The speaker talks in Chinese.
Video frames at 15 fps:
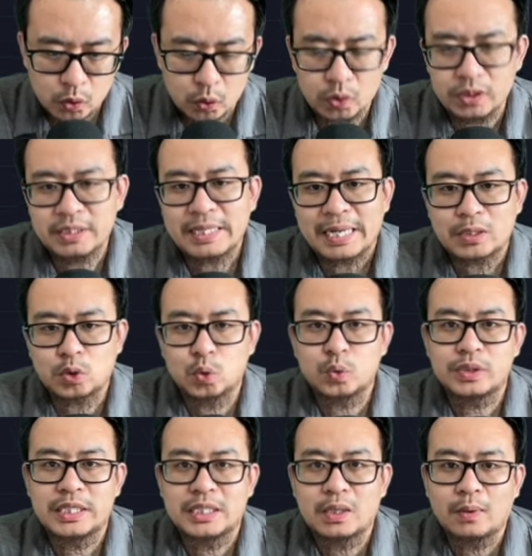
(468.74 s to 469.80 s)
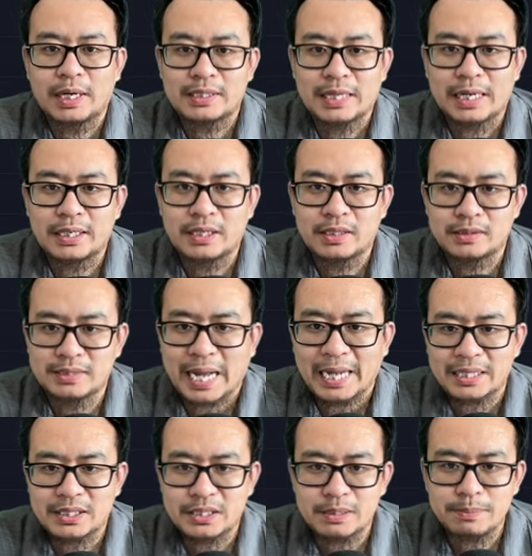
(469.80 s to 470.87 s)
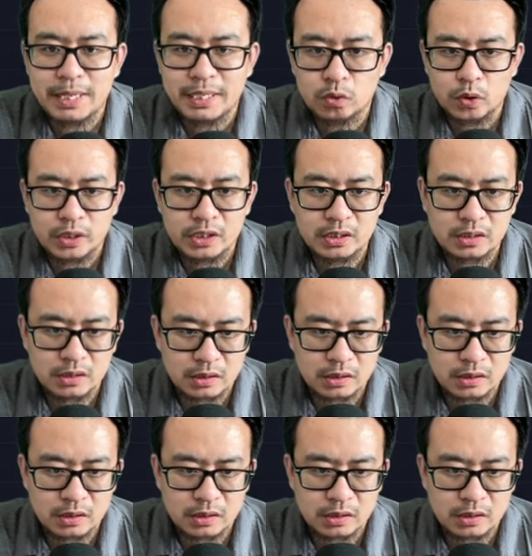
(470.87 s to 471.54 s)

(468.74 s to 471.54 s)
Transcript: 一旦出现的话，它这个打击面对